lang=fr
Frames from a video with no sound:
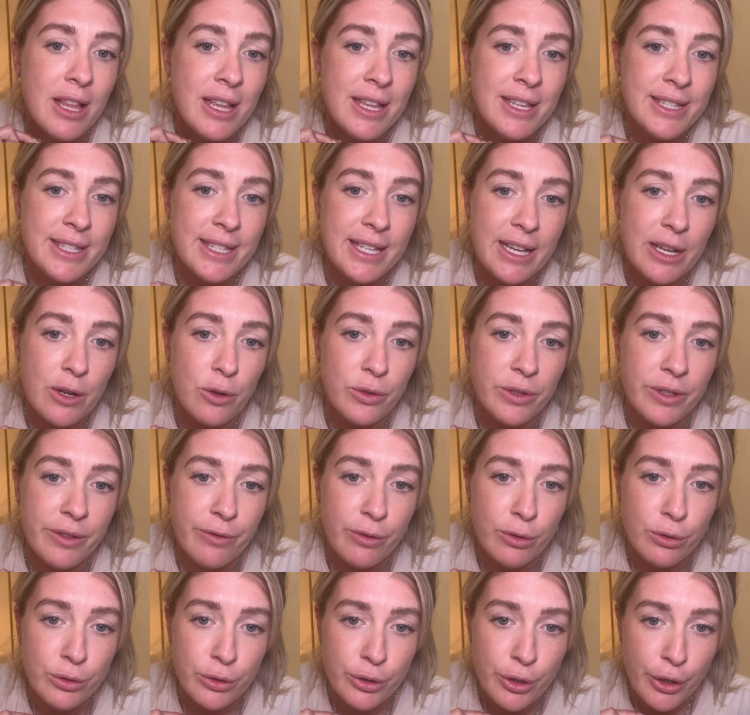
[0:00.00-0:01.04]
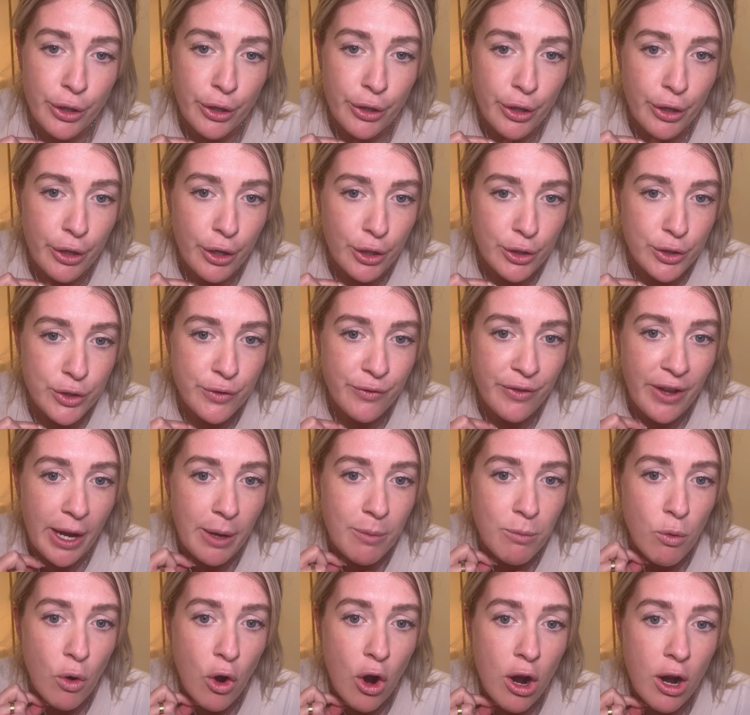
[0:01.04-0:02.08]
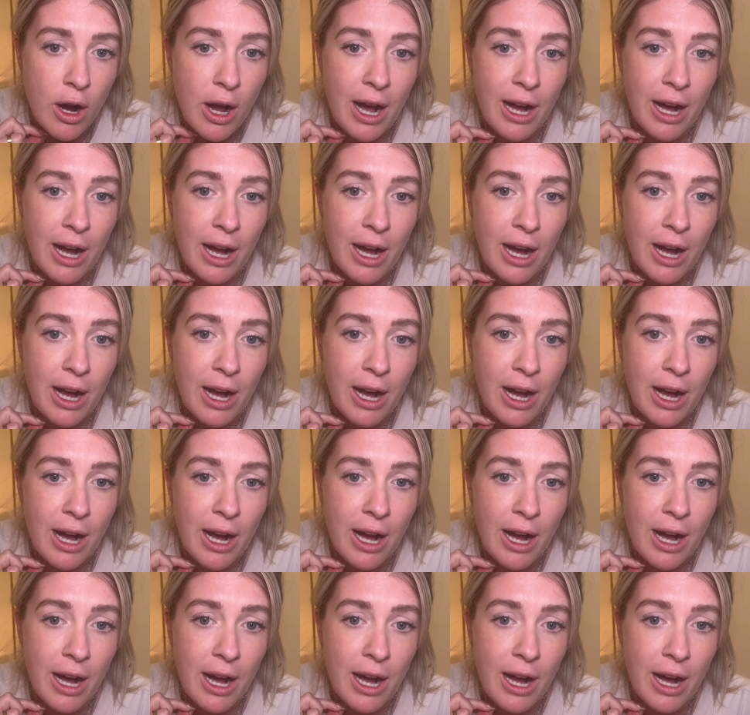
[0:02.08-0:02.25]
c'est au niveau de, euh, du fermoir,